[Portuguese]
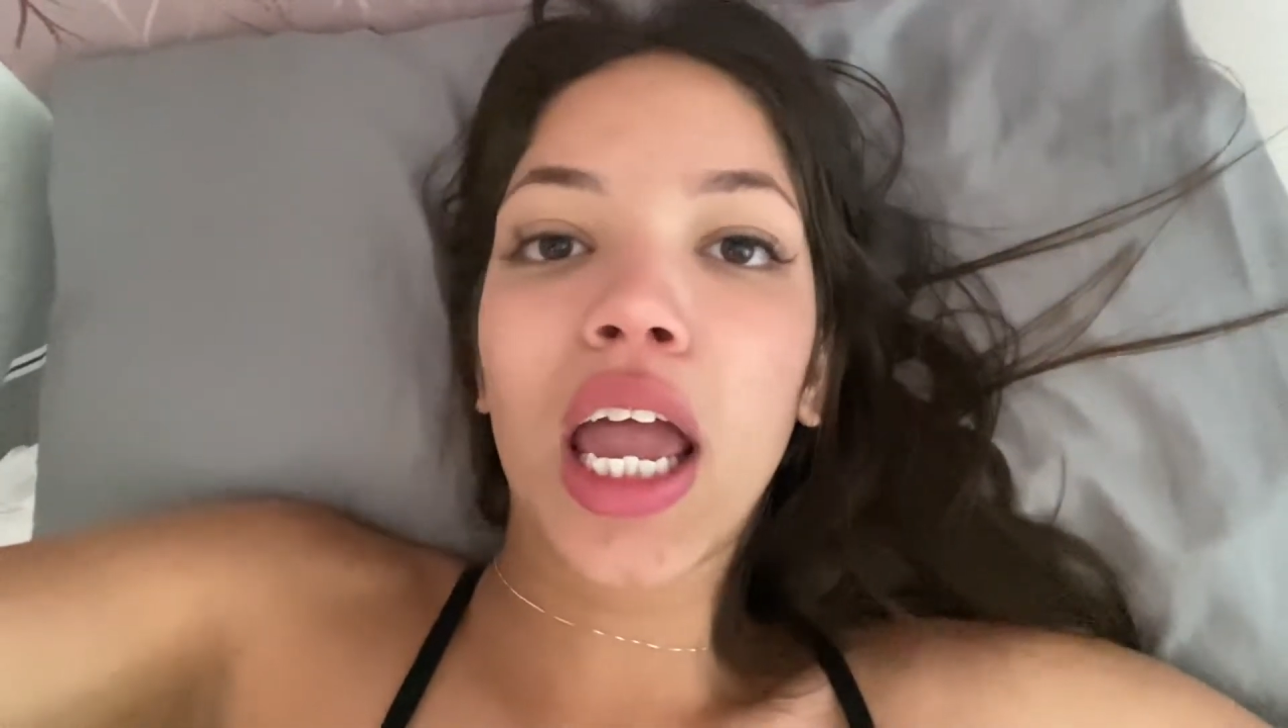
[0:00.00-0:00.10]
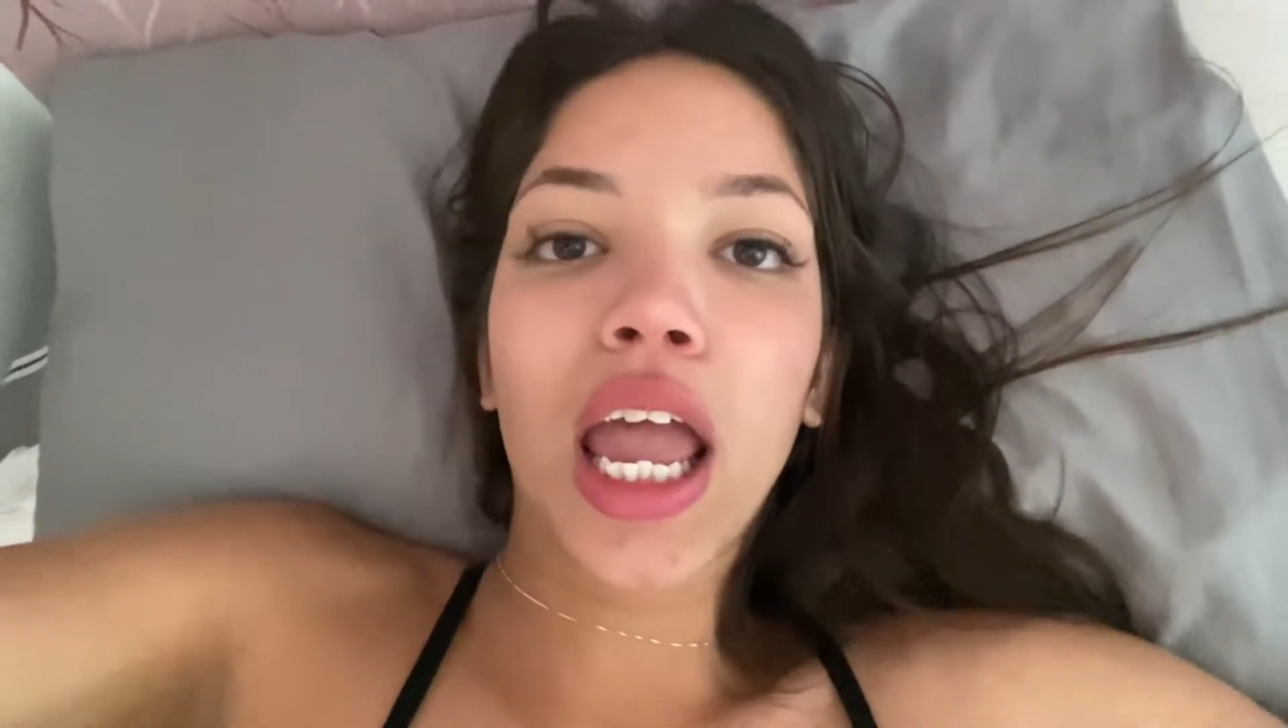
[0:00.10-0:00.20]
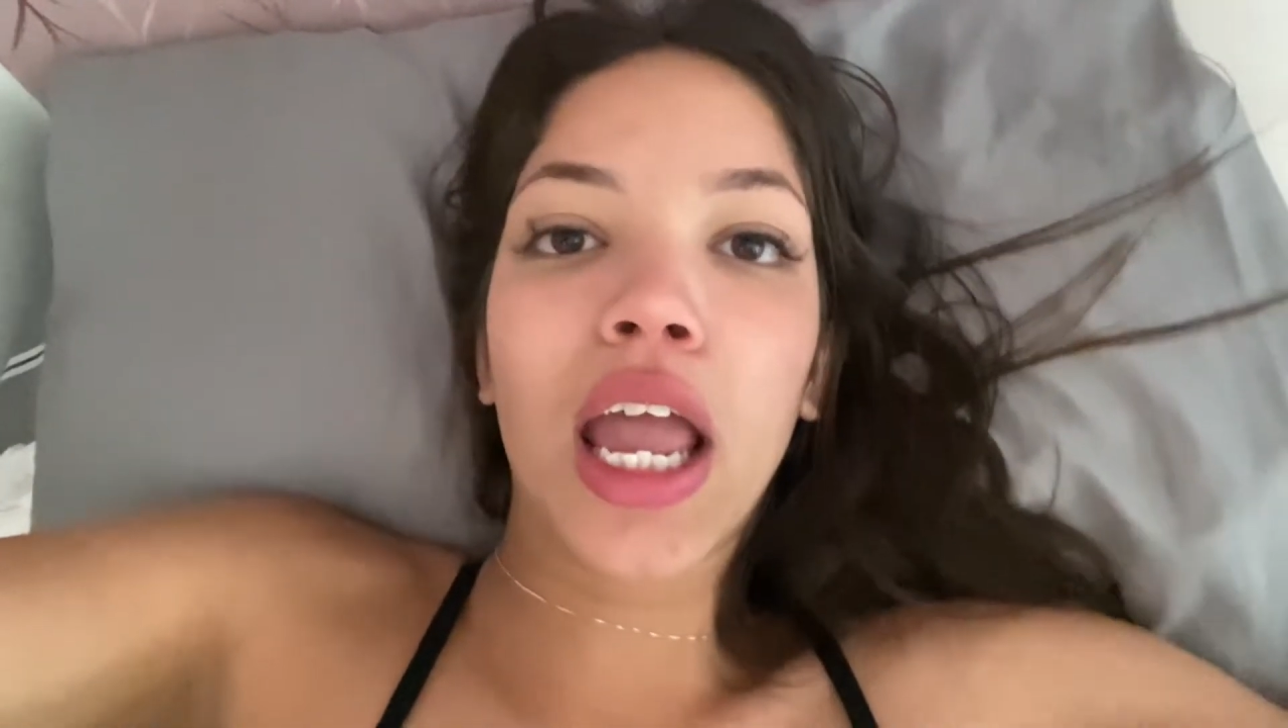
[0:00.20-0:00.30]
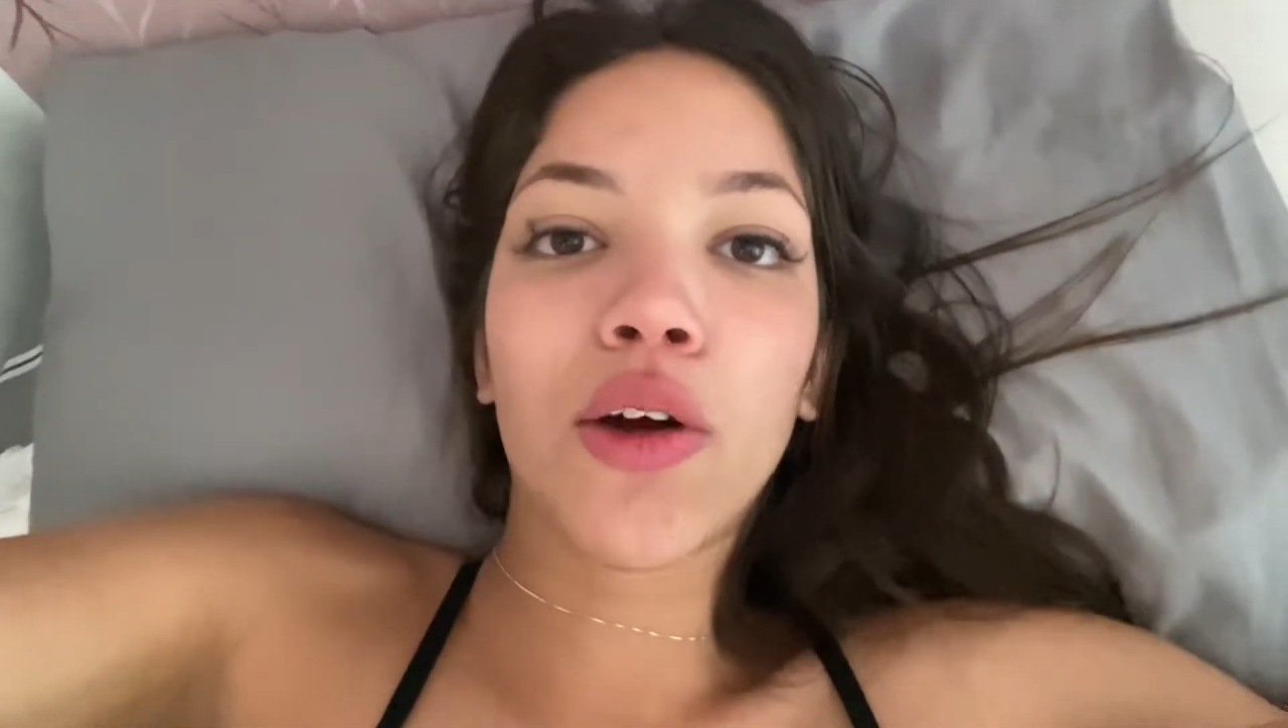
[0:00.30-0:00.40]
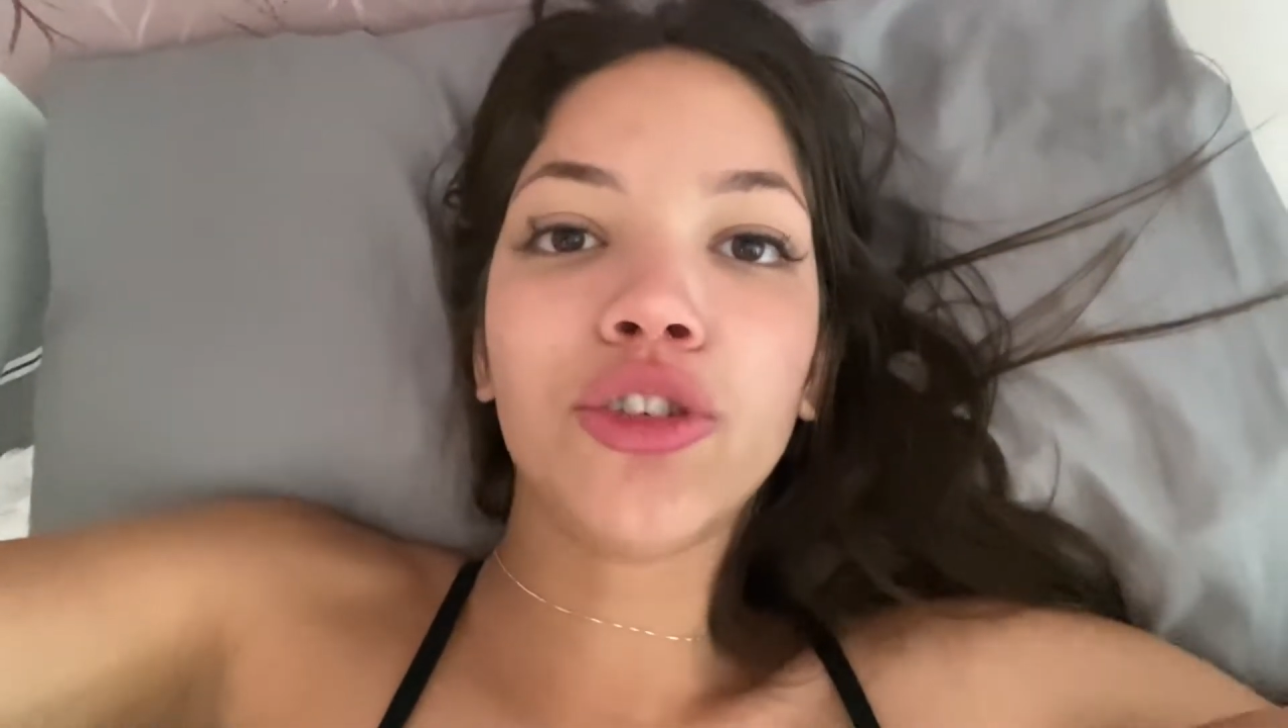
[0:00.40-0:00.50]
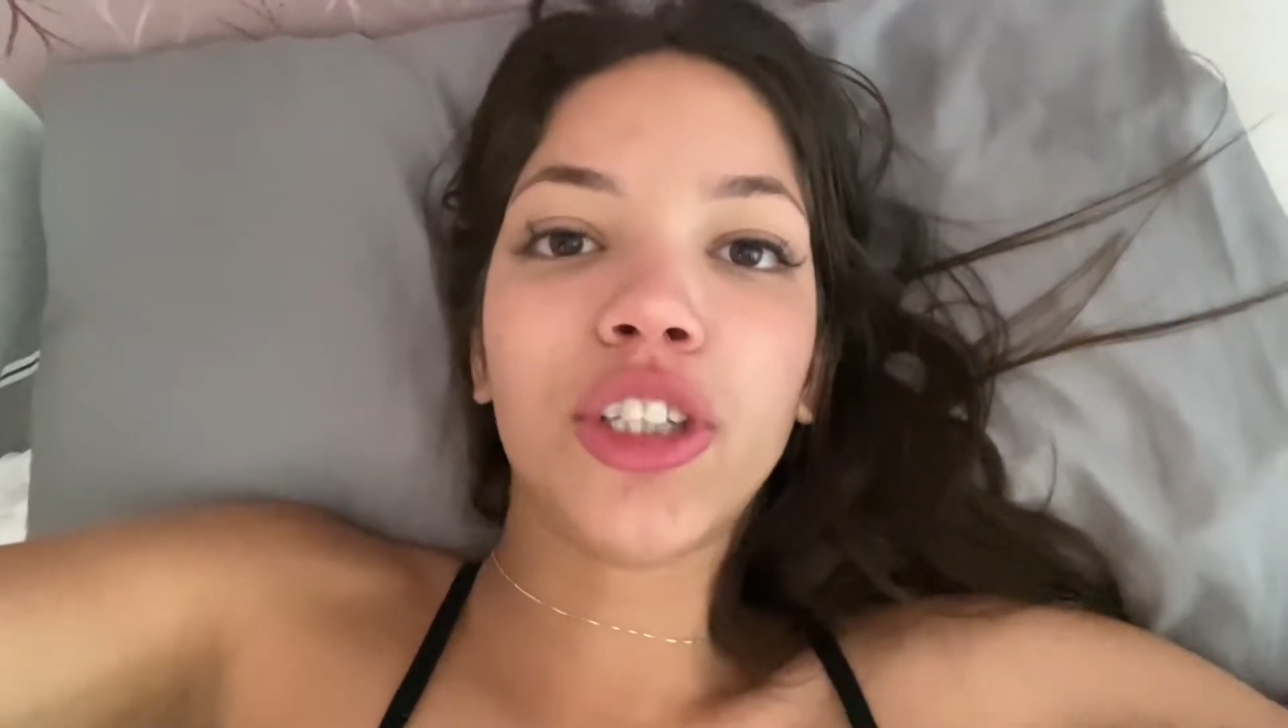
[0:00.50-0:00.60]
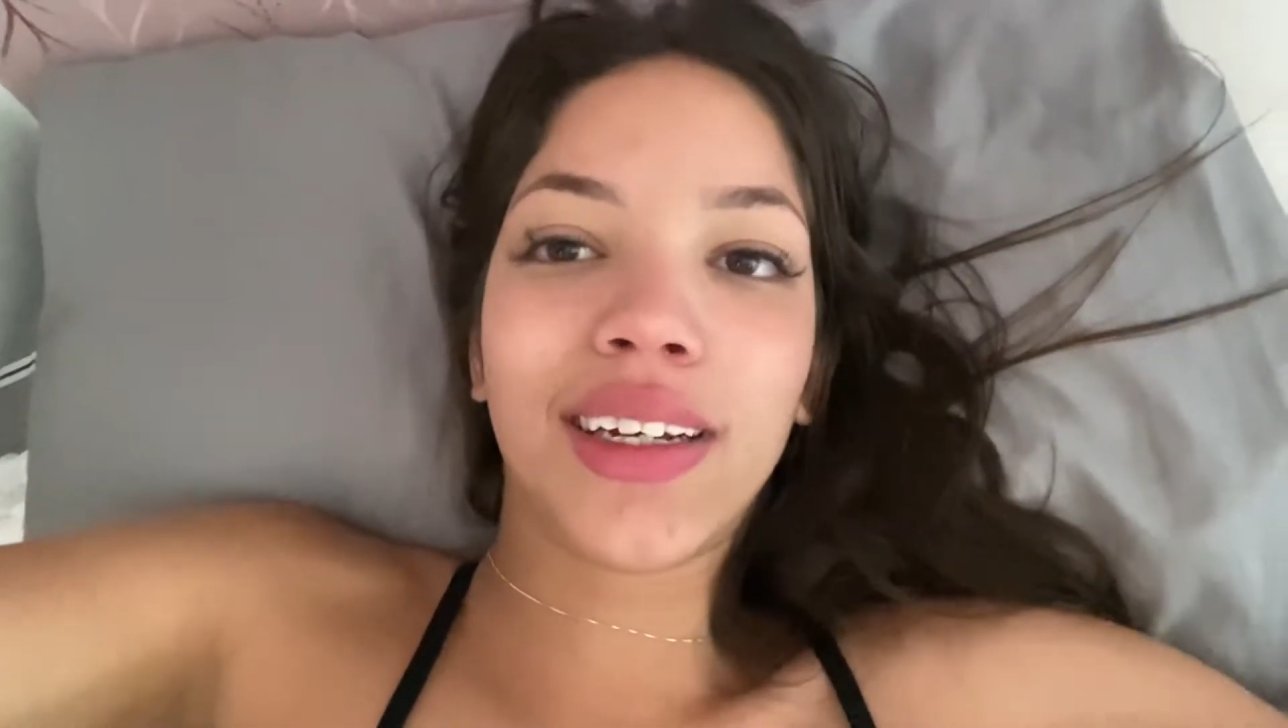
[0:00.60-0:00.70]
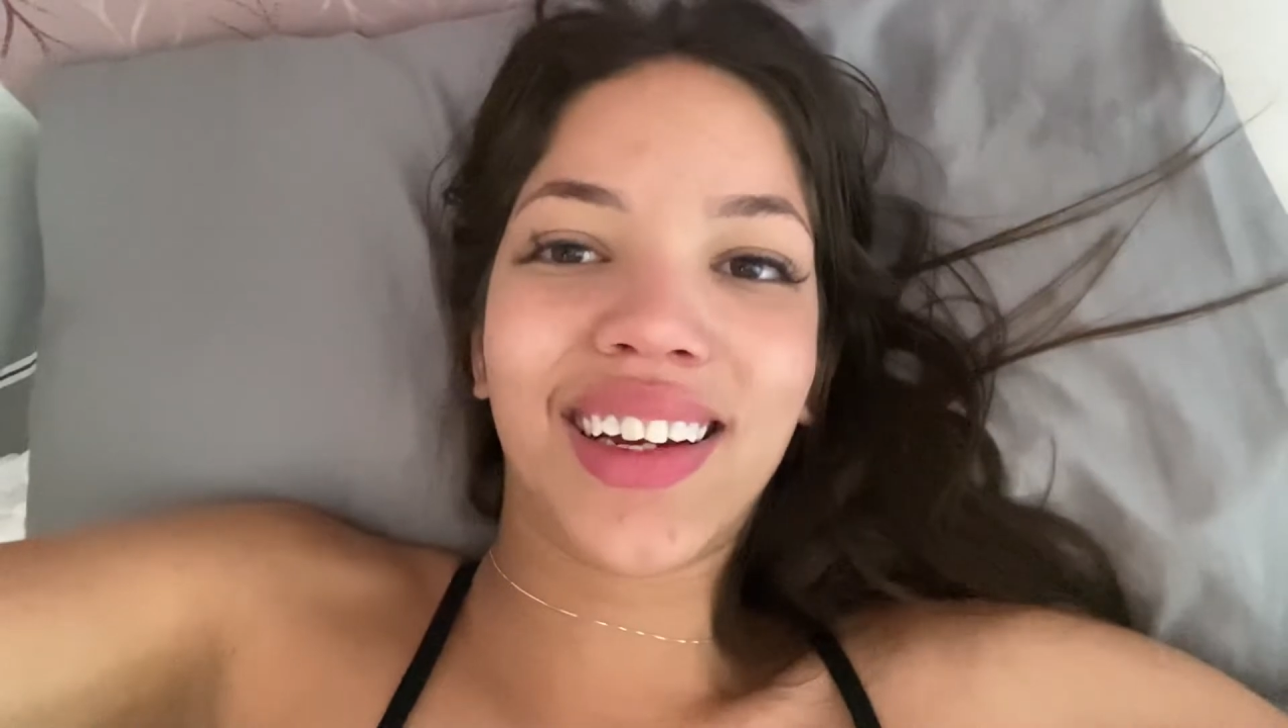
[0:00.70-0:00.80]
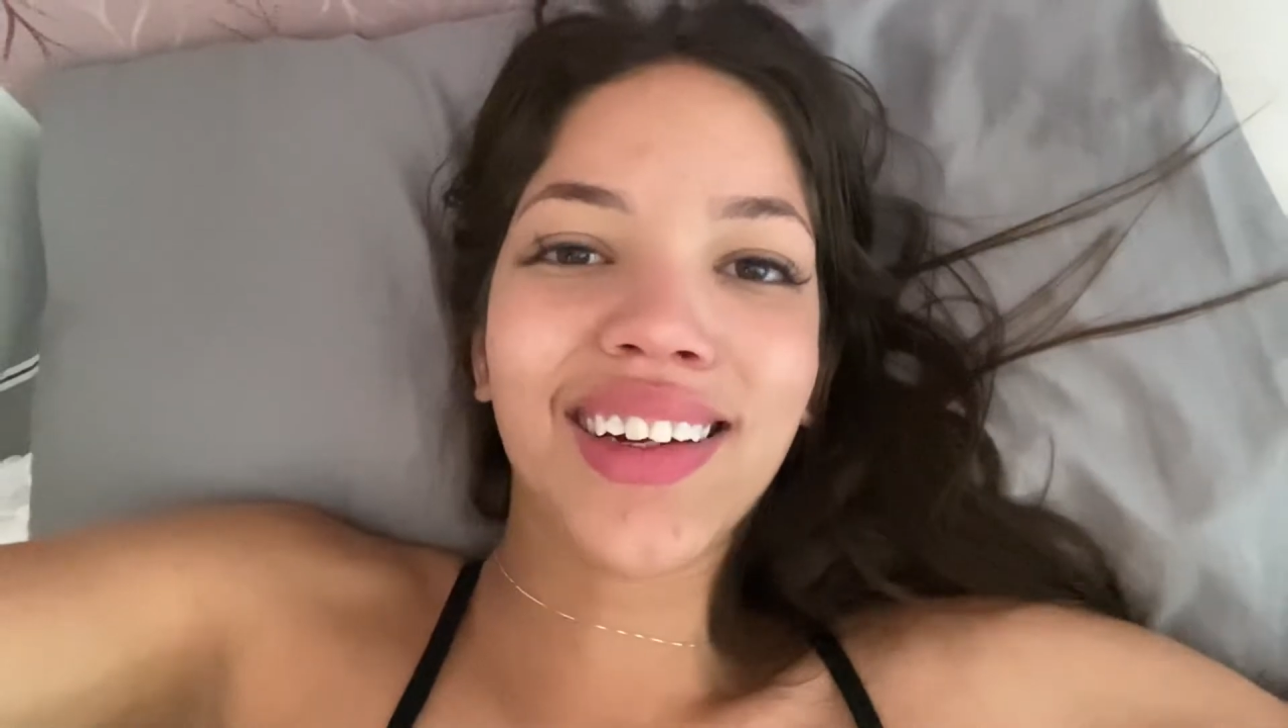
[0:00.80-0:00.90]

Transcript: Eu cheguei